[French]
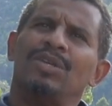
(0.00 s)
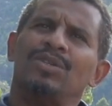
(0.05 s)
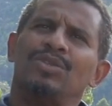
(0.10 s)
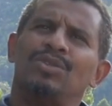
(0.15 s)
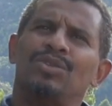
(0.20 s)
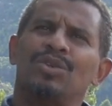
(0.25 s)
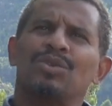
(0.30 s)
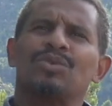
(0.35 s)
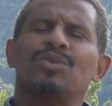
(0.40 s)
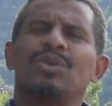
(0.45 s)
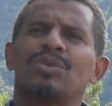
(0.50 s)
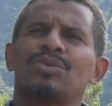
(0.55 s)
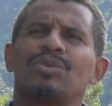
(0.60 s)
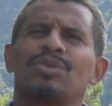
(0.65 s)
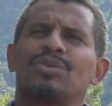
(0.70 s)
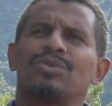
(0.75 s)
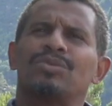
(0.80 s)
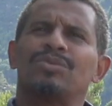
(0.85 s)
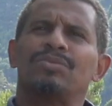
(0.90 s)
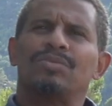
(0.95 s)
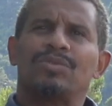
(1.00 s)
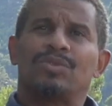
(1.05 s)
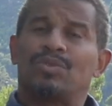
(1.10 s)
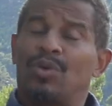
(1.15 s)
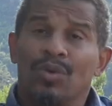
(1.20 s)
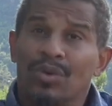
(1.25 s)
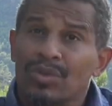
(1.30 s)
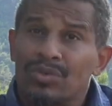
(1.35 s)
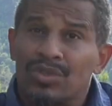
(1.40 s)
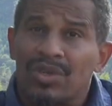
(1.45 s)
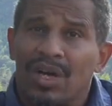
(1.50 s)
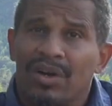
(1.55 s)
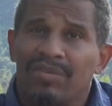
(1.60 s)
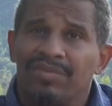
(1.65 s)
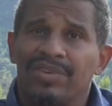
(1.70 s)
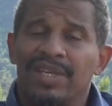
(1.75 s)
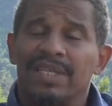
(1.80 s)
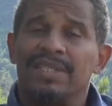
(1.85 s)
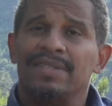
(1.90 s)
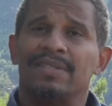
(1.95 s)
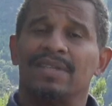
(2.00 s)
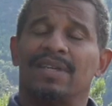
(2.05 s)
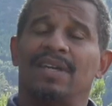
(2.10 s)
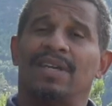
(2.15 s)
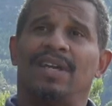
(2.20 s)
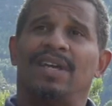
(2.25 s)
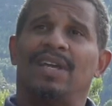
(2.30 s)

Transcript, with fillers: sur notre tronche, en fait.